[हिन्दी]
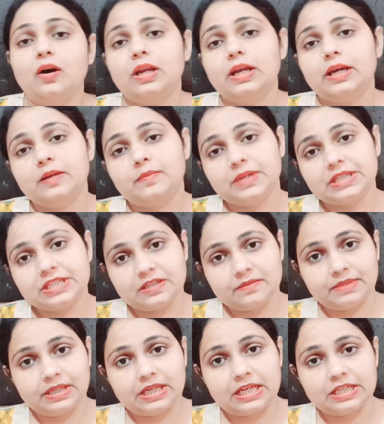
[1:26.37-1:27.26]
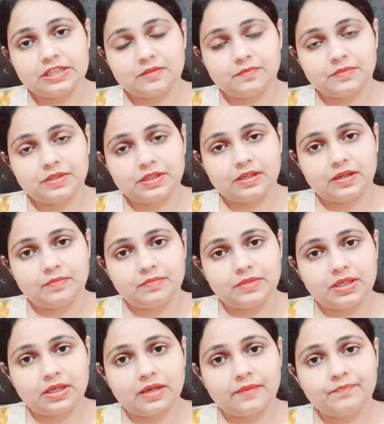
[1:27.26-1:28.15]
और अगर बच्चे में कैल्शियम की
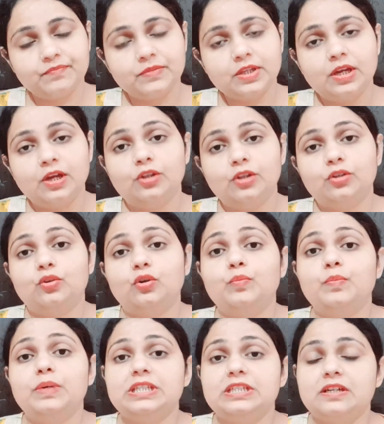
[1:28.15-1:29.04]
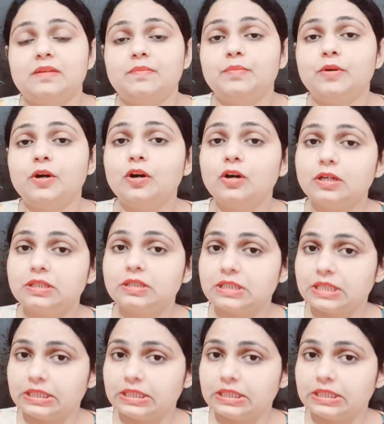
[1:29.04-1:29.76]
कमी है तो बच्चा बहुत